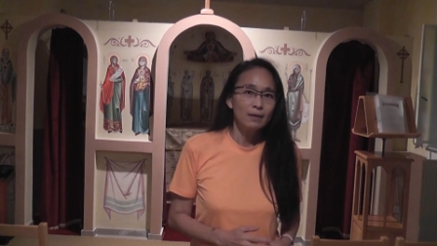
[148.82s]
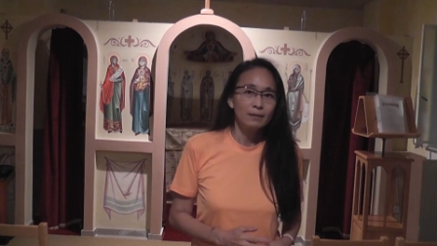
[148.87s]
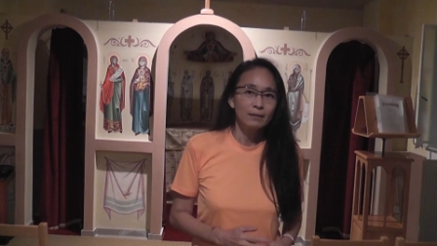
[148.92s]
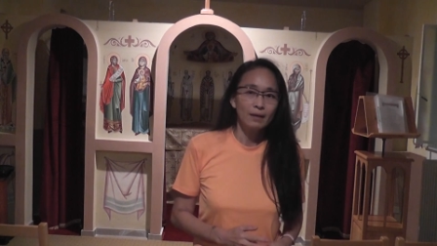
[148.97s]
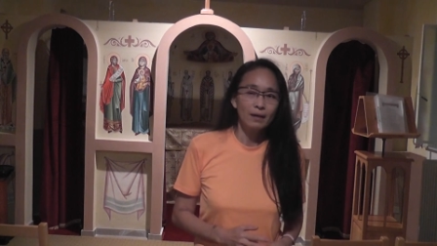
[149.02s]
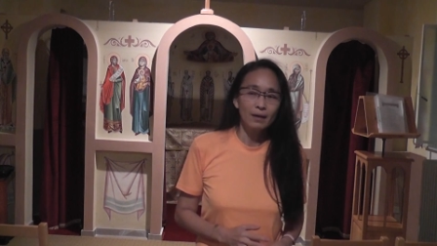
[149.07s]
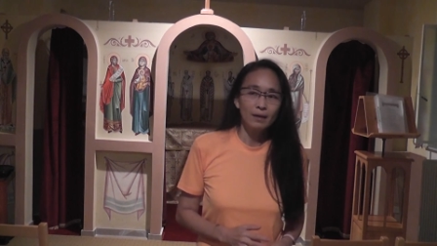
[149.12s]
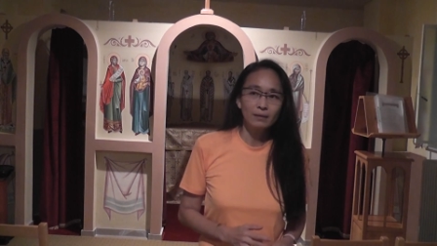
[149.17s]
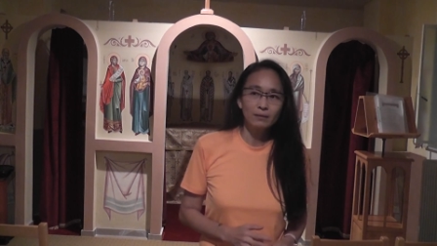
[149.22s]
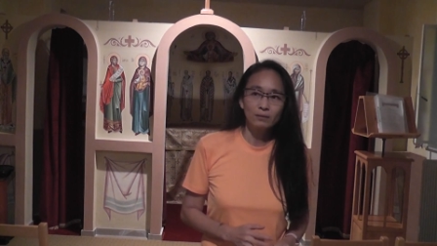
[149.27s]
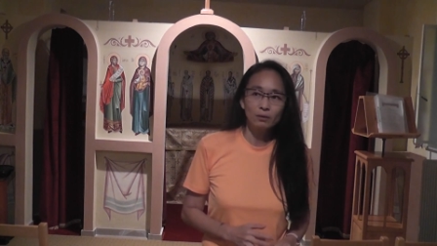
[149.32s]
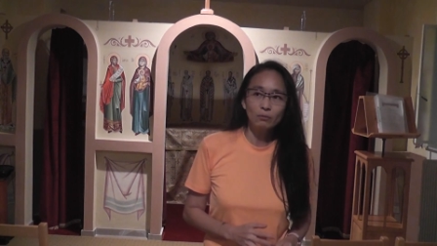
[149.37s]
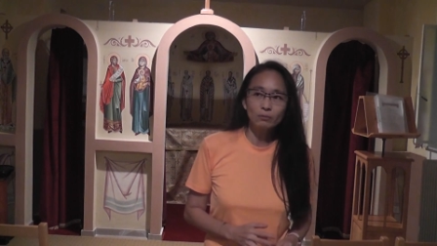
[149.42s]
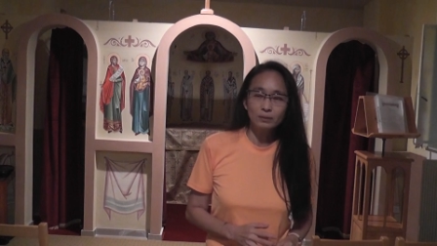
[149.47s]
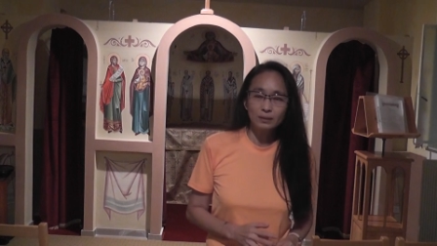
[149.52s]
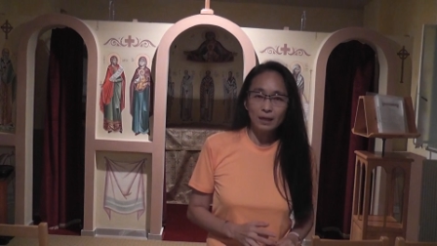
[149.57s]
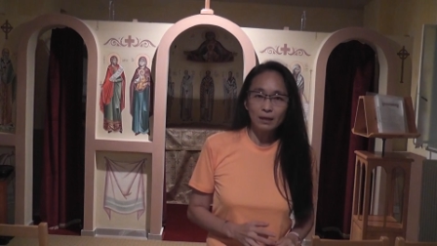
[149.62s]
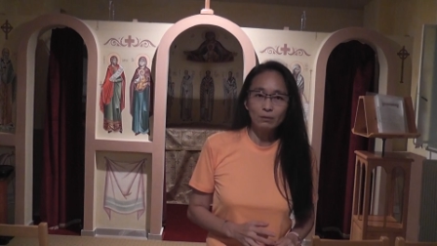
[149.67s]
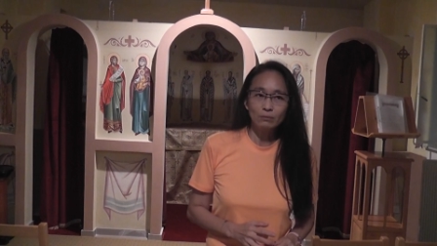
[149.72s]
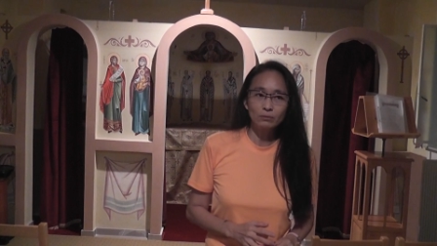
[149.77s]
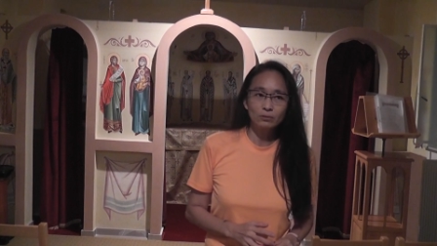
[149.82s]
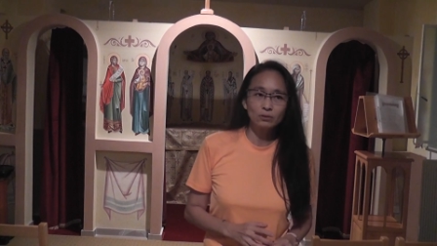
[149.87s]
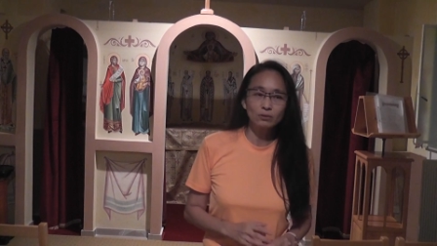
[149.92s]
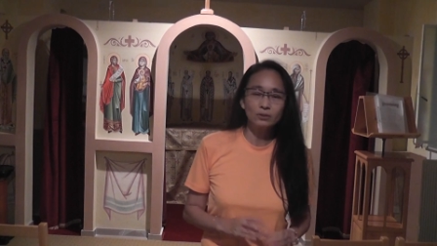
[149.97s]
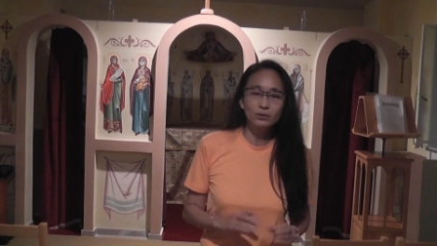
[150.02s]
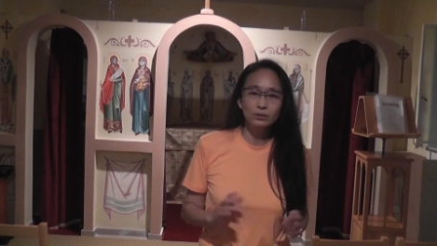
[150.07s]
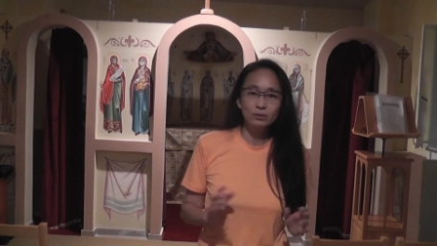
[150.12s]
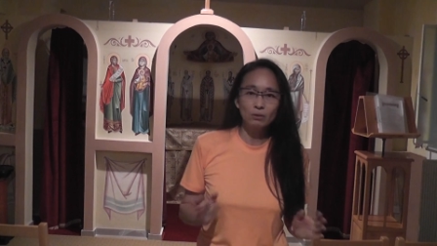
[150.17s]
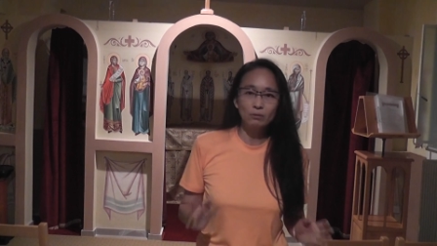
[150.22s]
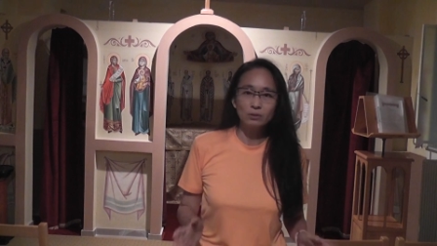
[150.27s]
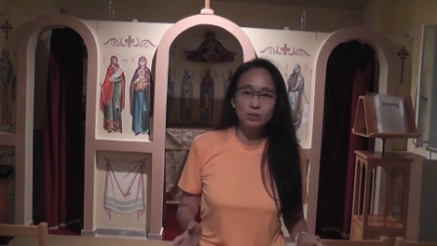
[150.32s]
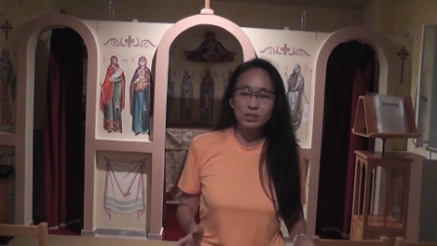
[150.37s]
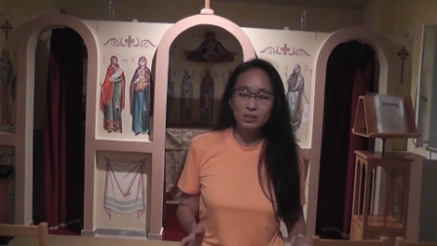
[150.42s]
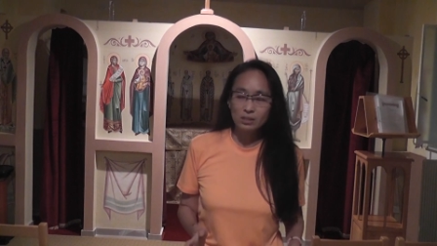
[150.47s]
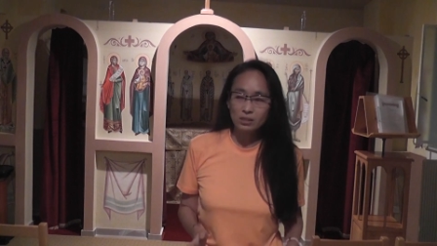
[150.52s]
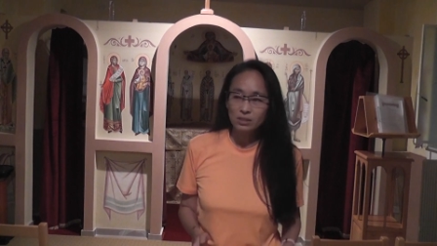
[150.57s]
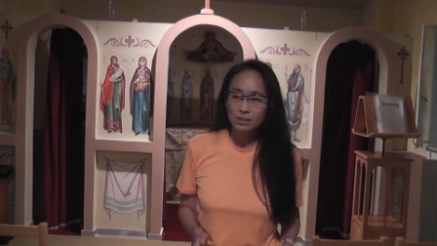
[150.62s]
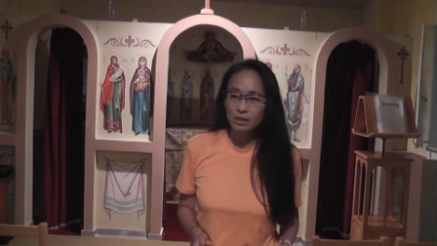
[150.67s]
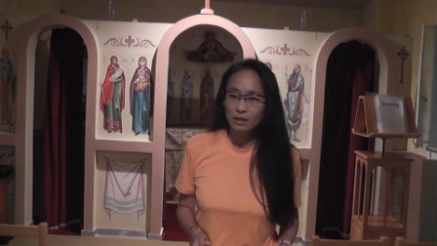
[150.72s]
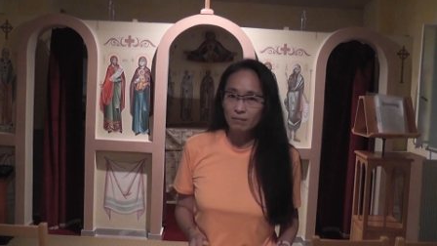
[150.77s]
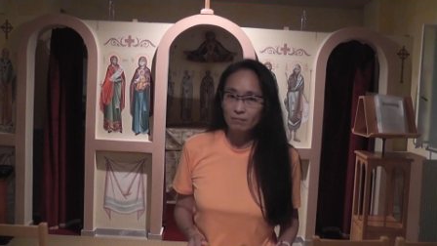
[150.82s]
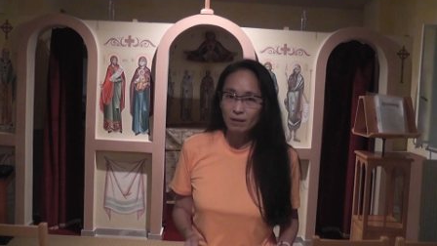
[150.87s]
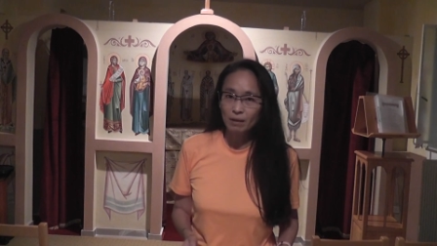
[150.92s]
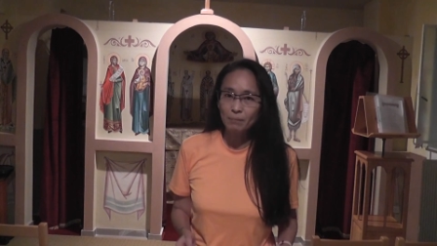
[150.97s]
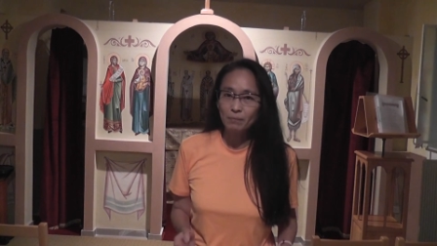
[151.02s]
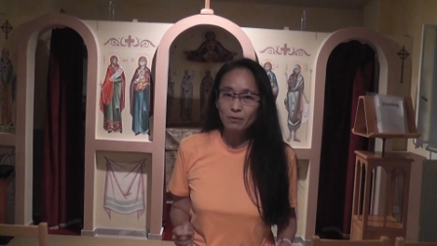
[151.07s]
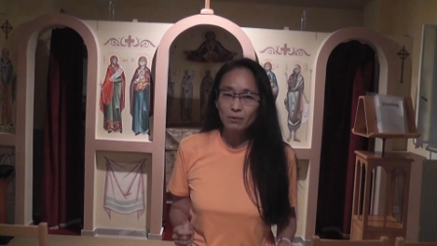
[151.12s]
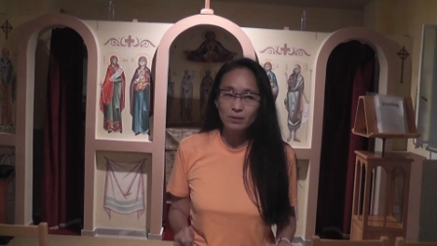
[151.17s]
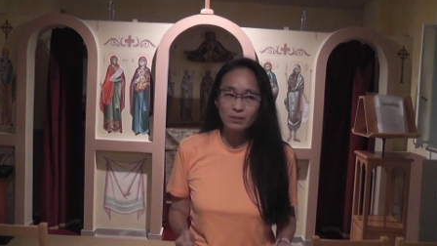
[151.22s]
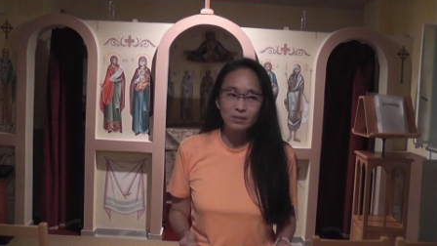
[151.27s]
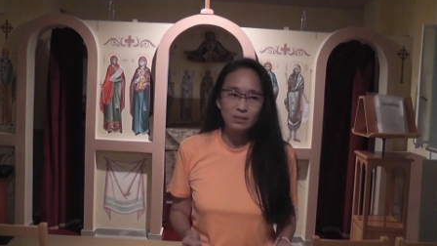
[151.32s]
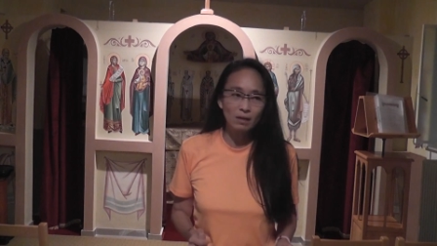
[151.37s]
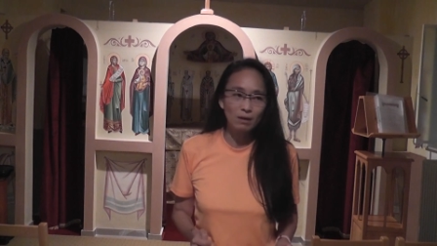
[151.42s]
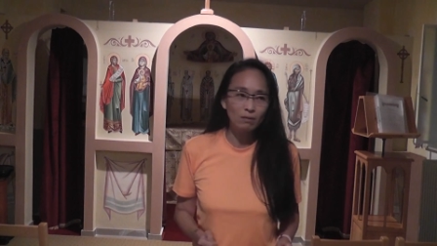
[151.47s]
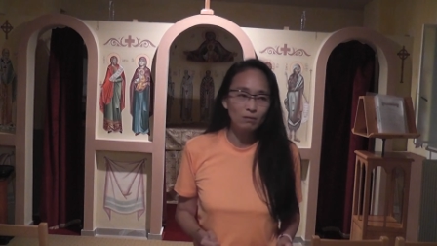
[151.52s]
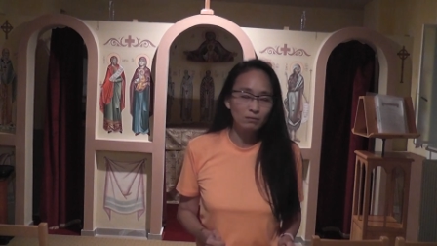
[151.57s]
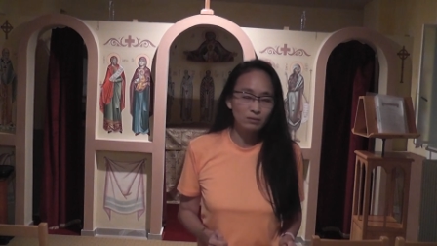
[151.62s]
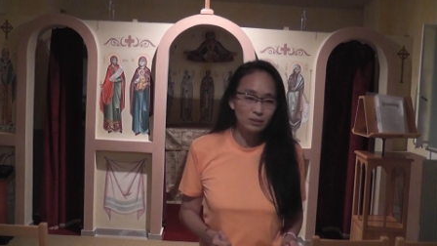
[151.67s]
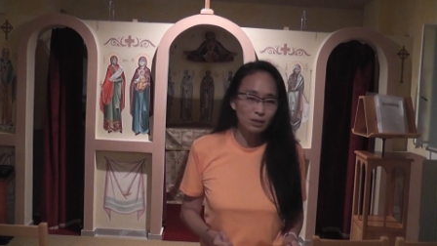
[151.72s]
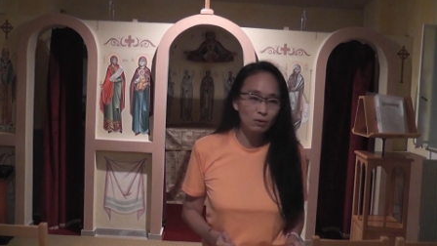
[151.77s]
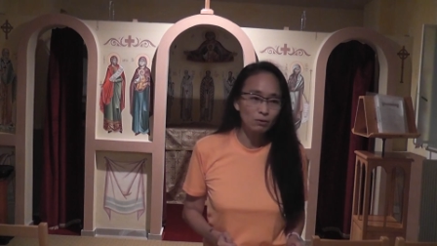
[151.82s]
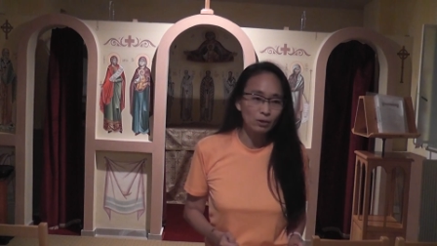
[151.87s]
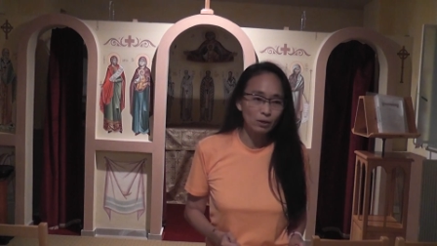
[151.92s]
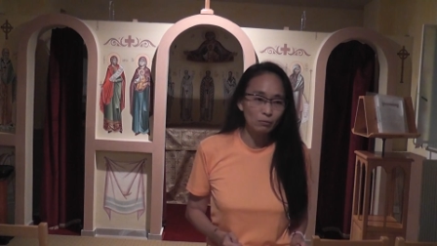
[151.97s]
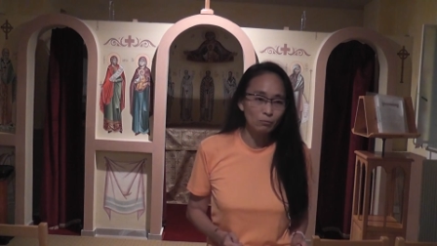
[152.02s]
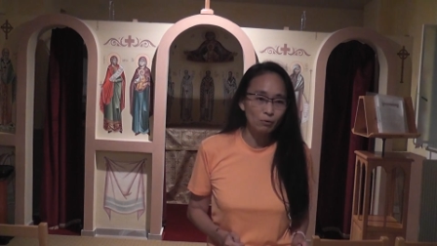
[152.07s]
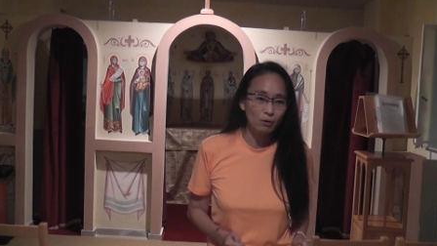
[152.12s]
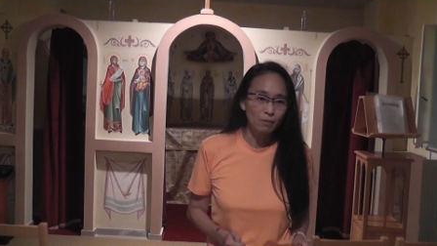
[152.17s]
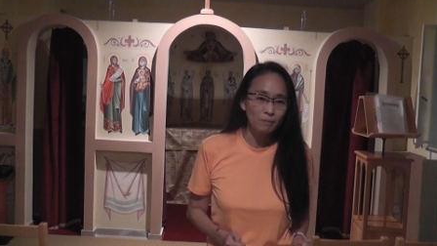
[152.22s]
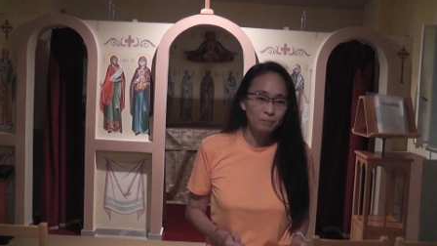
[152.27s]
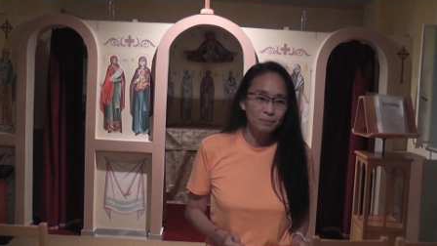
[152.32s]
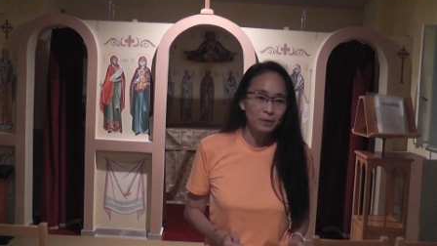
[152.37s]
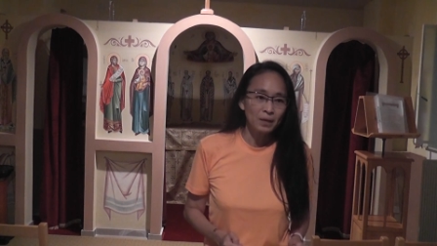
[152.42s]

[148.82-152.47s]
那通常都是有期限，他们会交交给我。